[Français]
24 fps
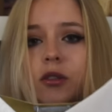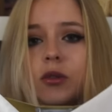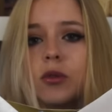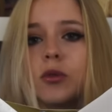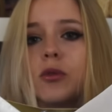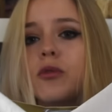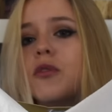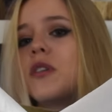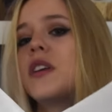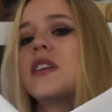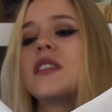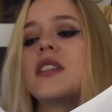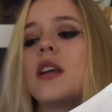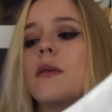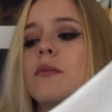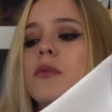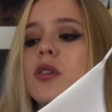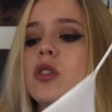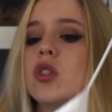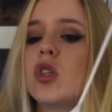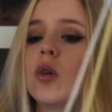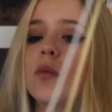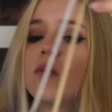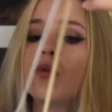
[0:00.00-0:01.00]
Donc vous voyez c'est un
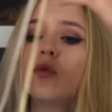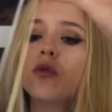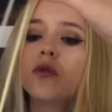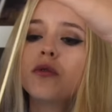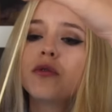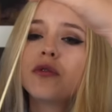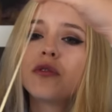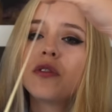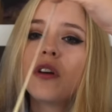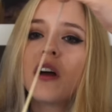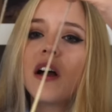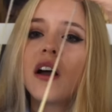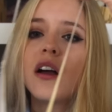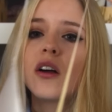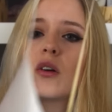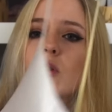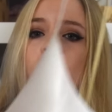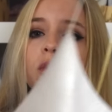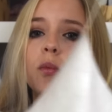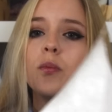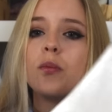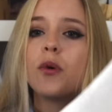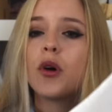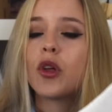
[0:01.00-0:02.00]
petit top tout fin
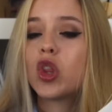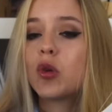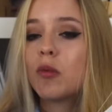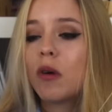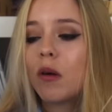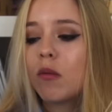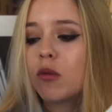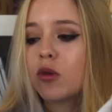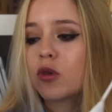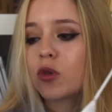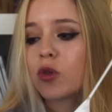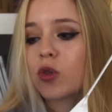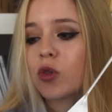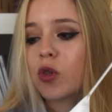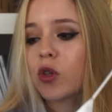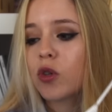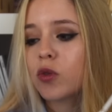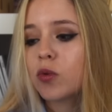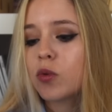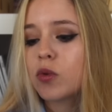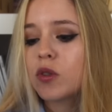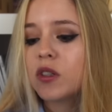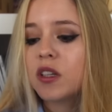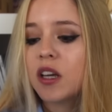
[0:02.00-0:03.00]
qu'on porte normalement sans
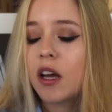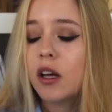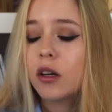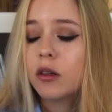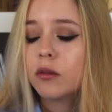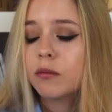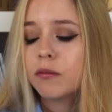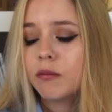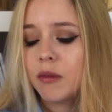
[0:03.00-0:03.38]
soutien